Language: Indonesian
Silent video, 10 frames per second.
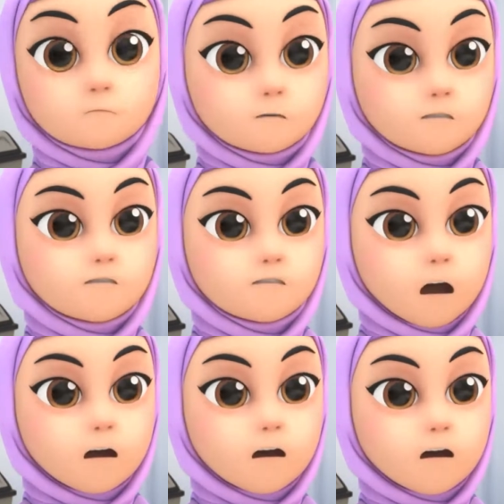Iya,
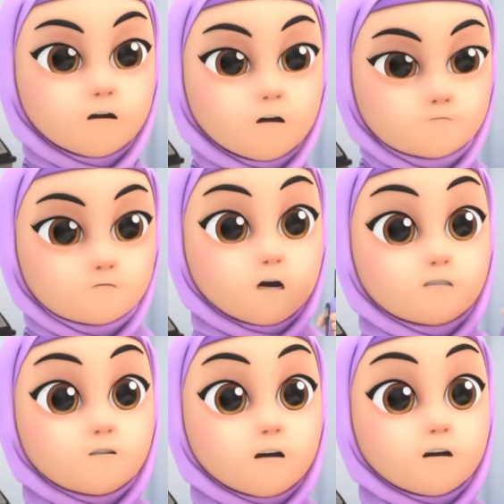tapi kan
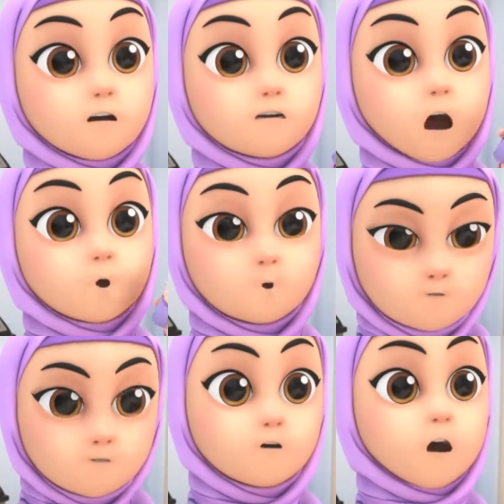mainannya
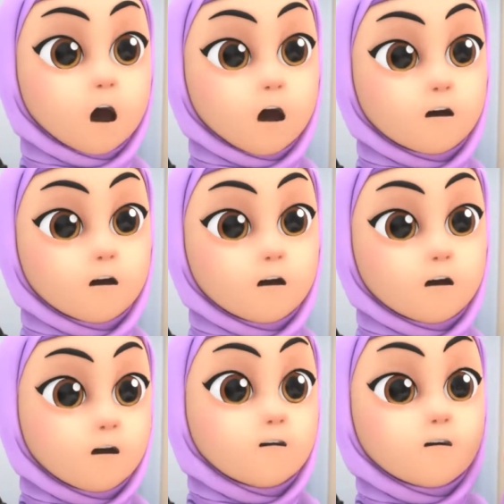rusak.
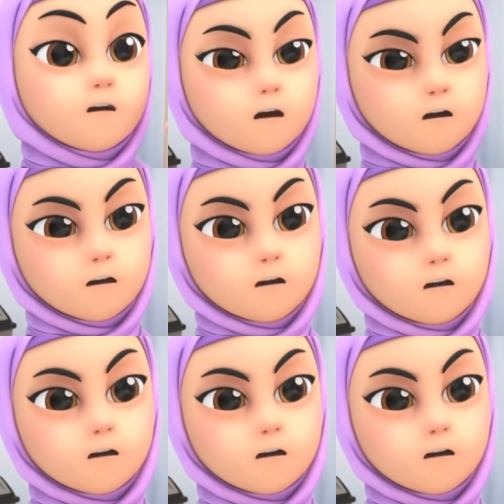Hmm.